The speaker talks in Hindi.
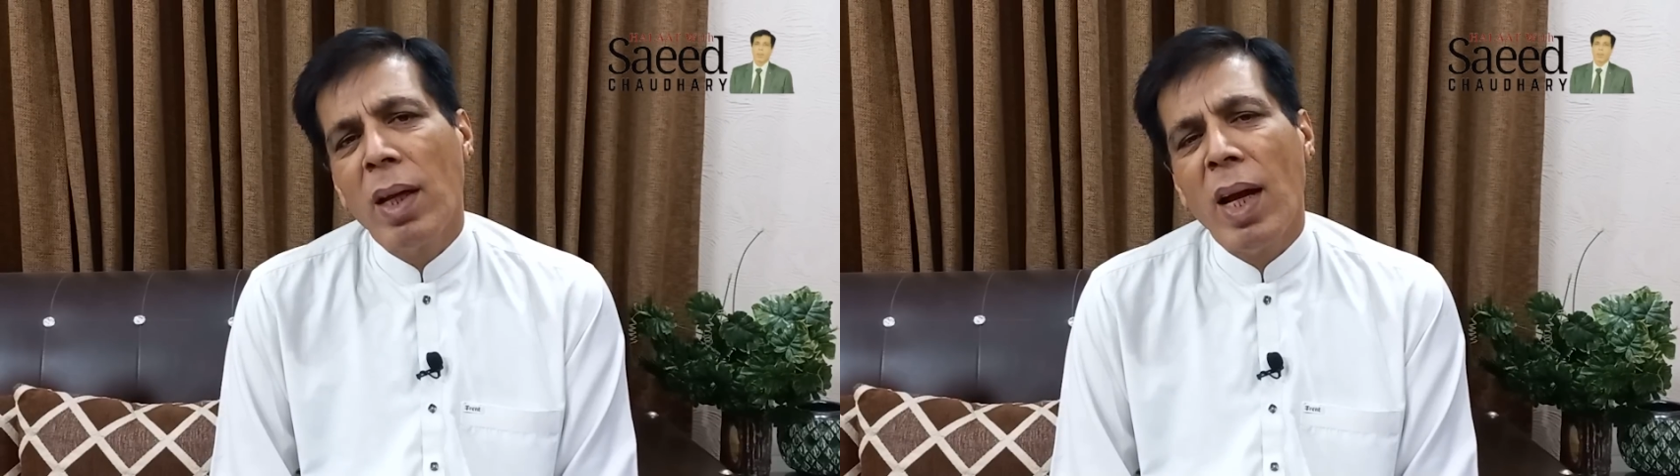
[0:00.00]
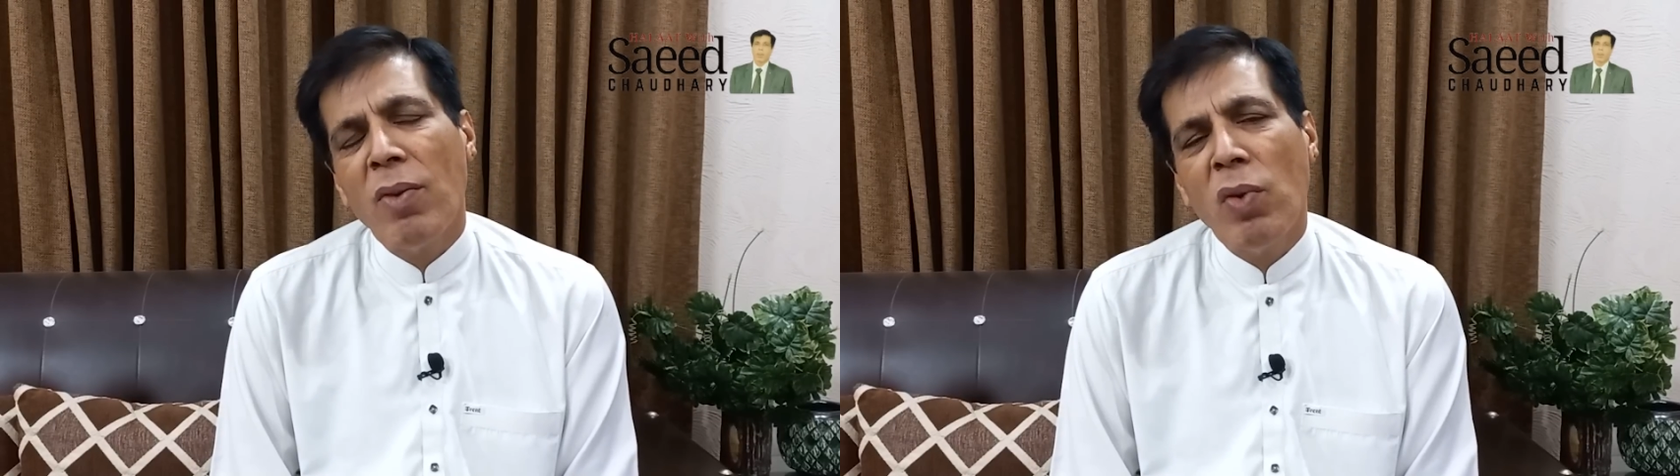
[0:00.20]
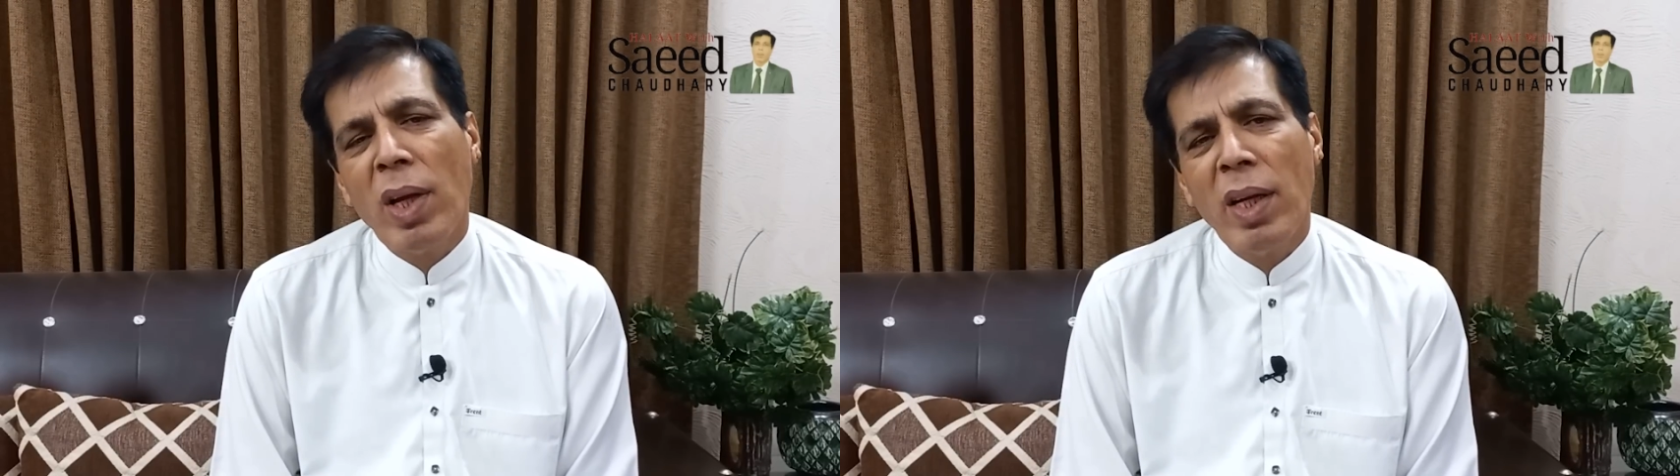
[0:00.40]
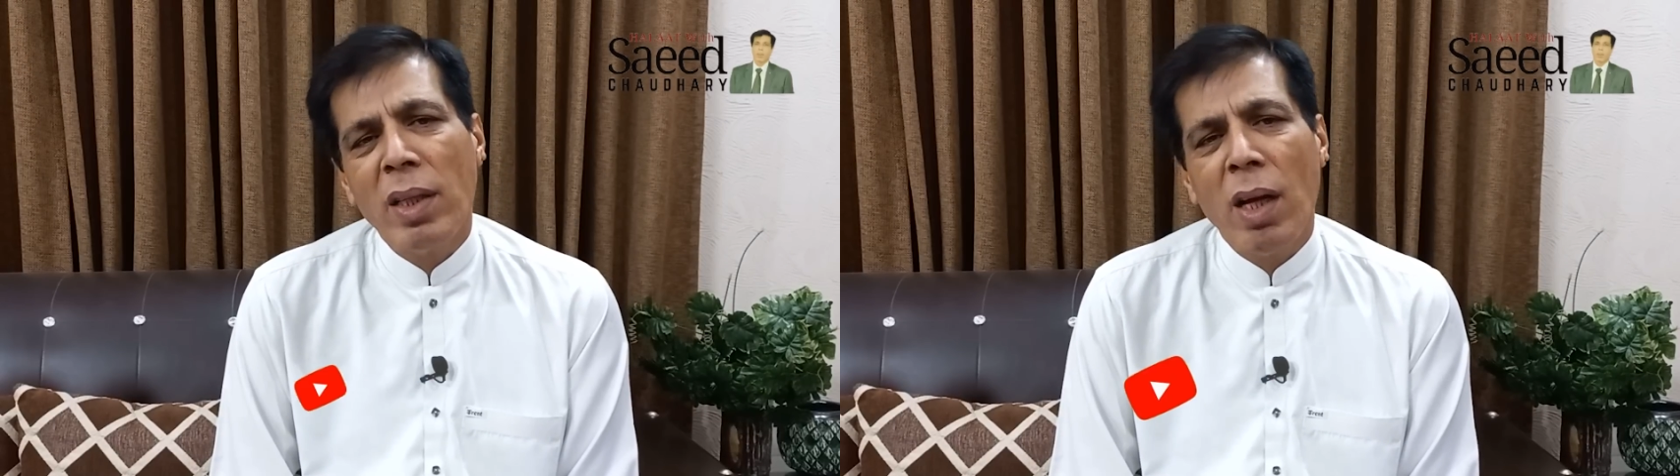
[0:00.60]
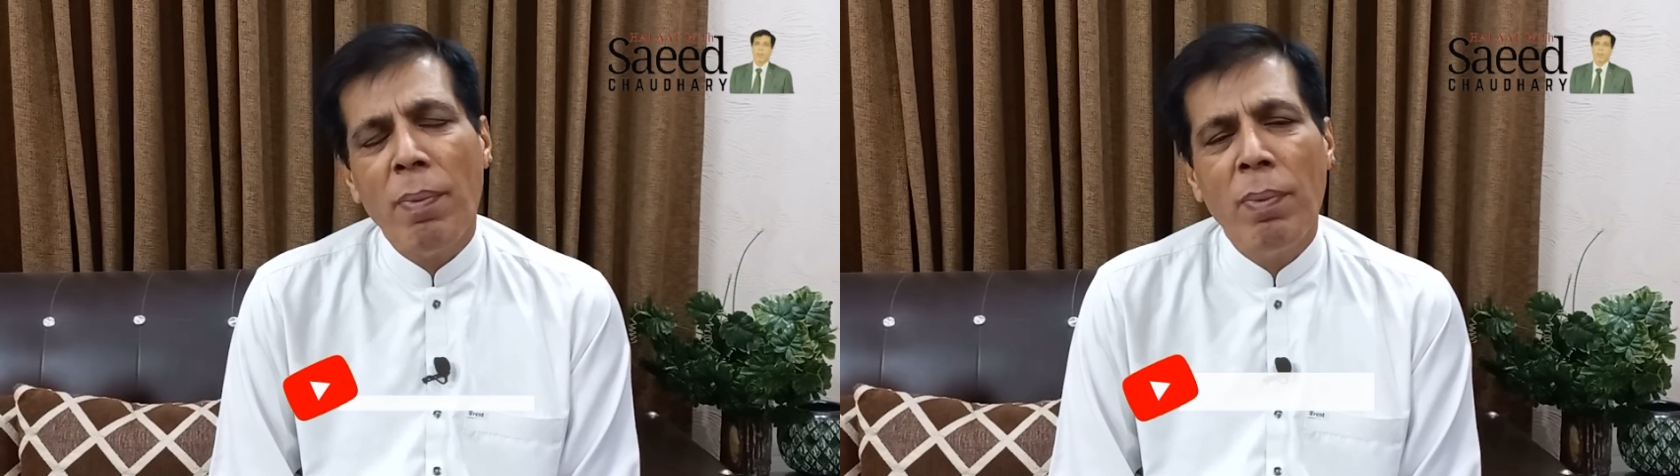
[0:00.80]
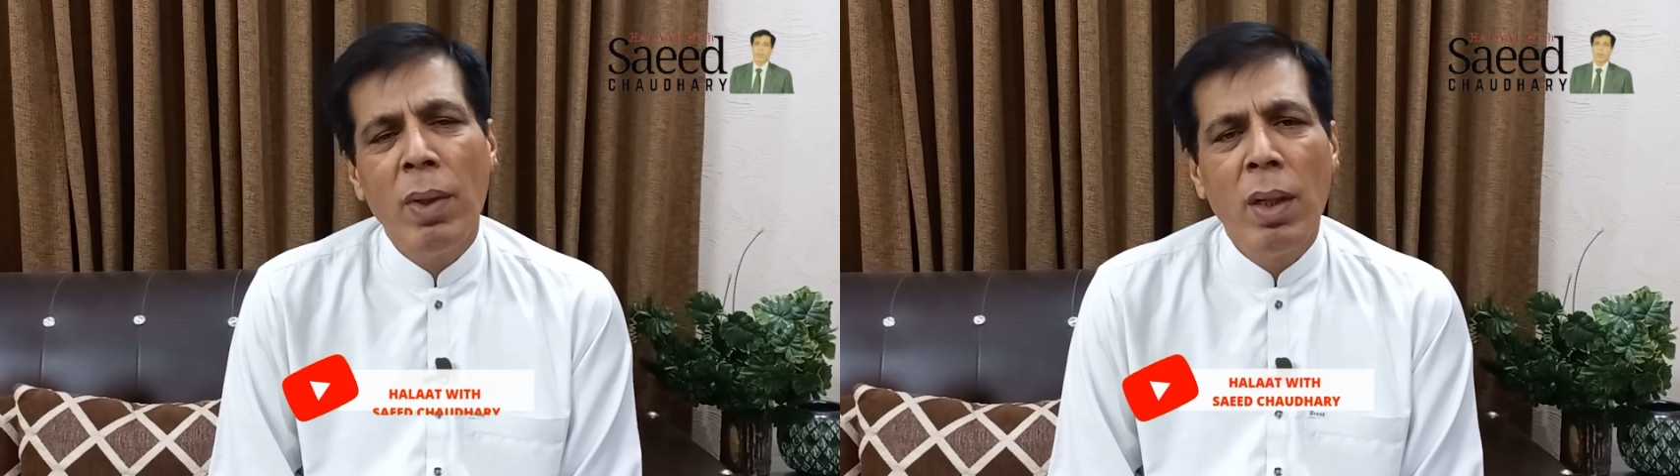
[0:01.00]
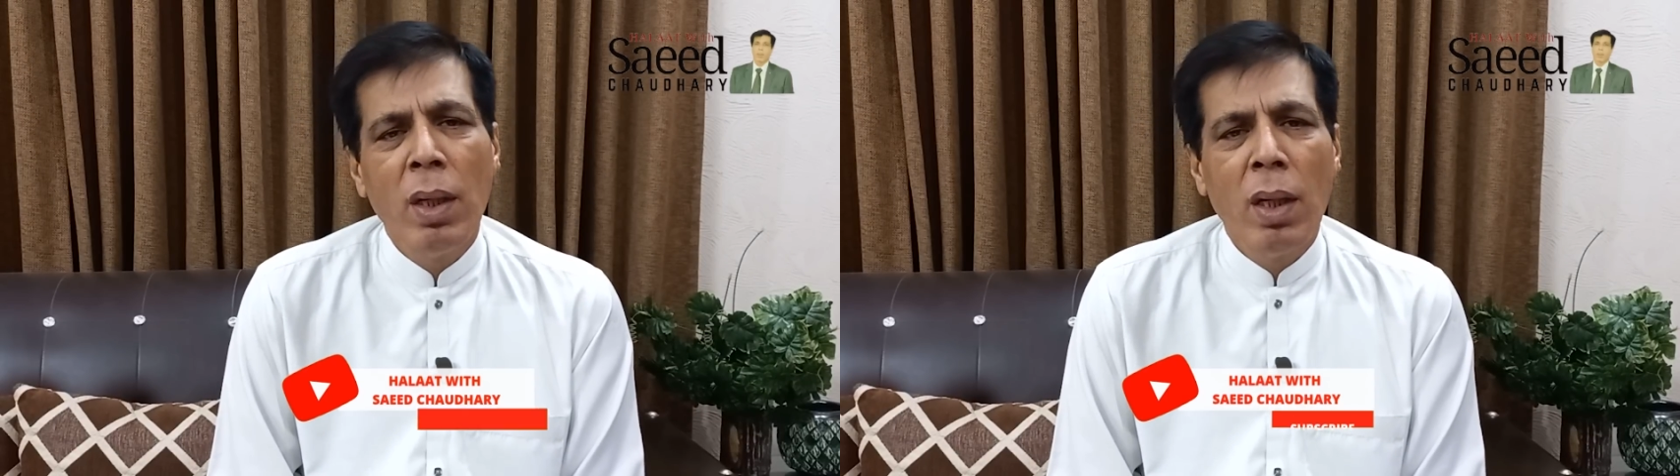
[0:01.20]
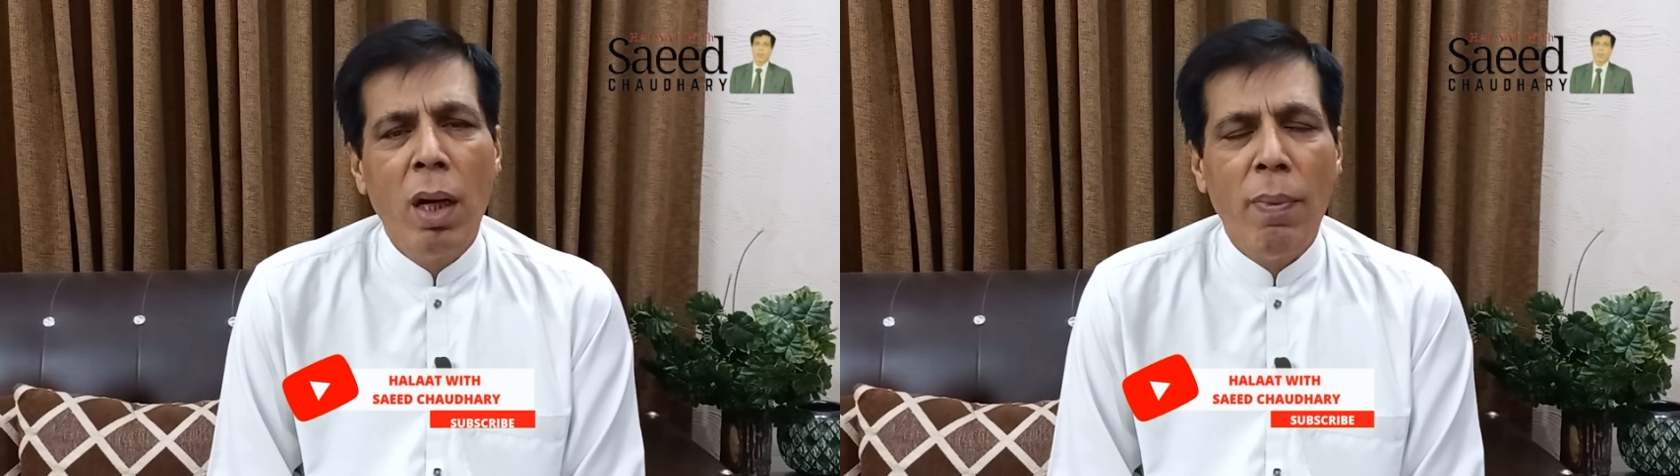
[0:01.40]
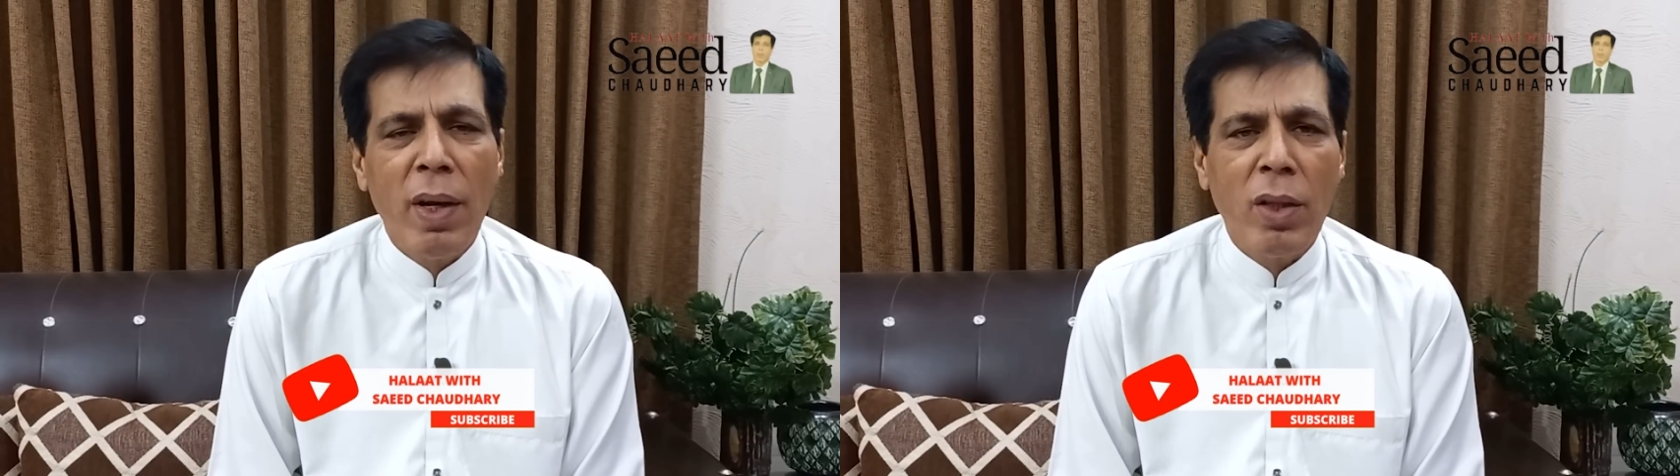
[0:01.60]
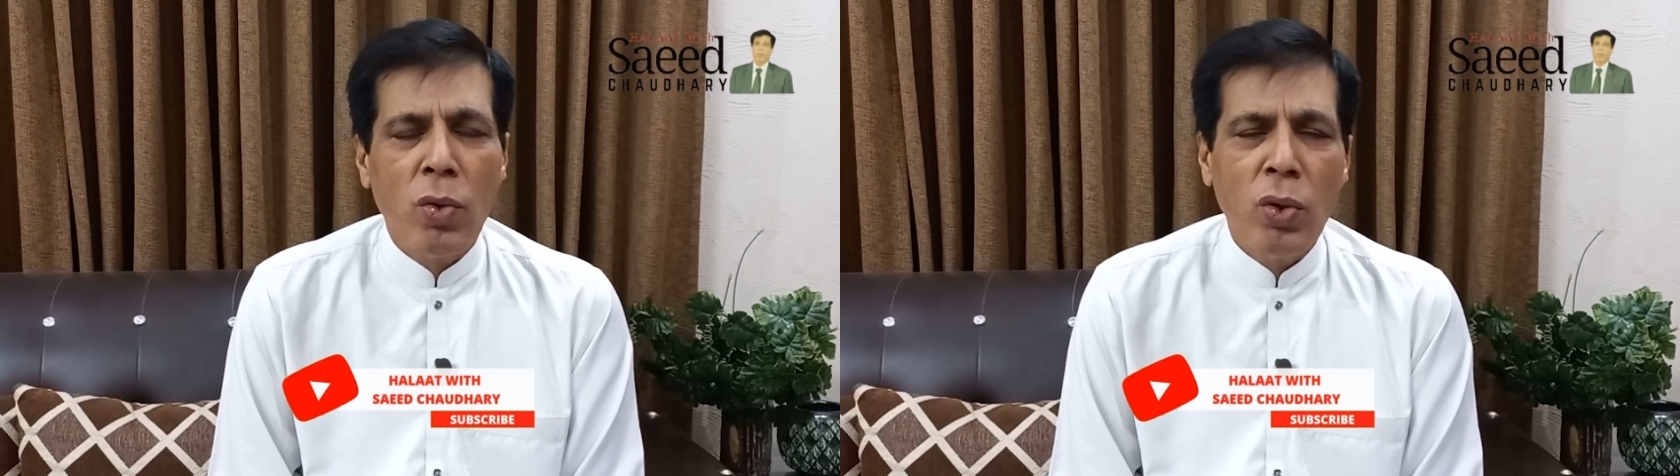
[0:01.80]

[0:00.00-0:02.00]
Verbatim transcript: एडवोकेट साहब हमारे